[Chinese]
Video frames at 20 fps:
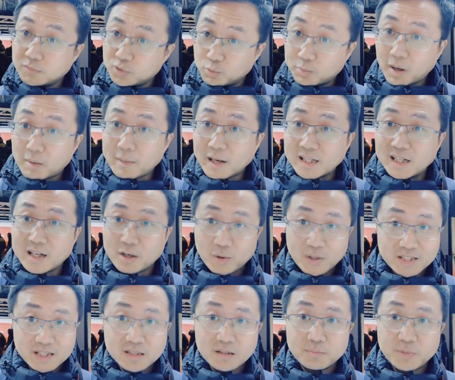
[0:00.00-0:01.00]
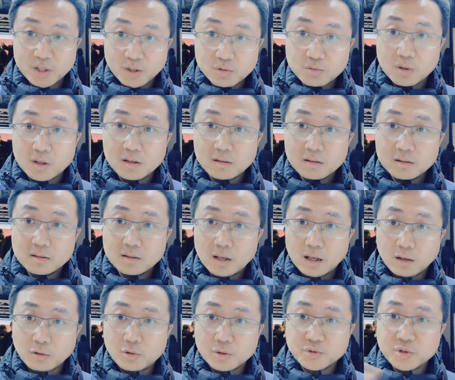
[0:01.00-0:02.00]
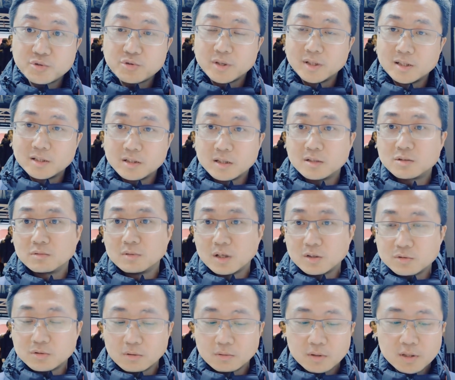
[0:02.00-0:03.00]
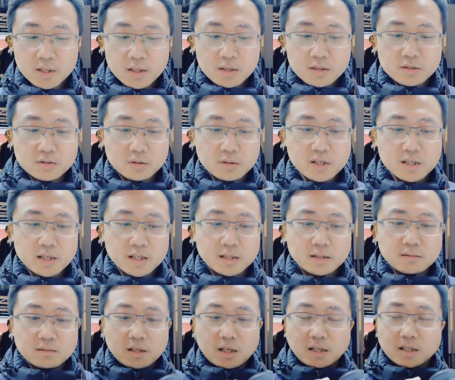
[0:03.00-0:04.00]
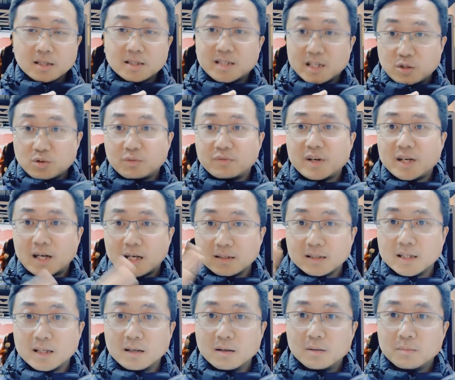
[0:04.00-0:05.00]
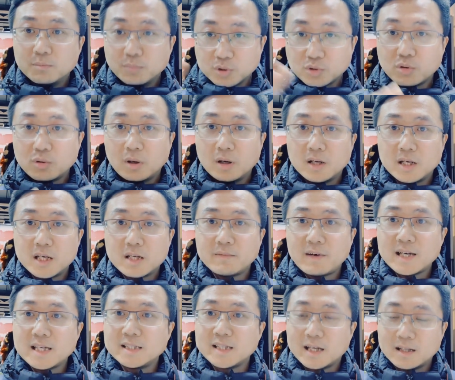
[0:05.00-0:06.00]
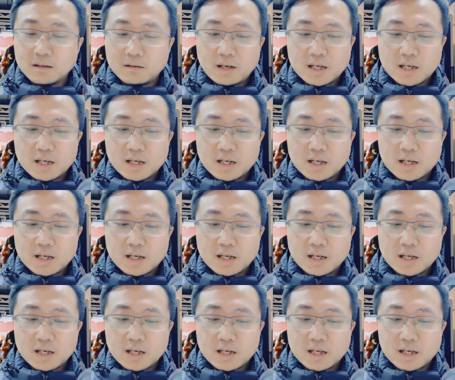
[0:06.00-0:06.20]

路边买的两块钱的瓶装啊矿泉水的这个重量重，所以呃减重非常的不错。另外一点的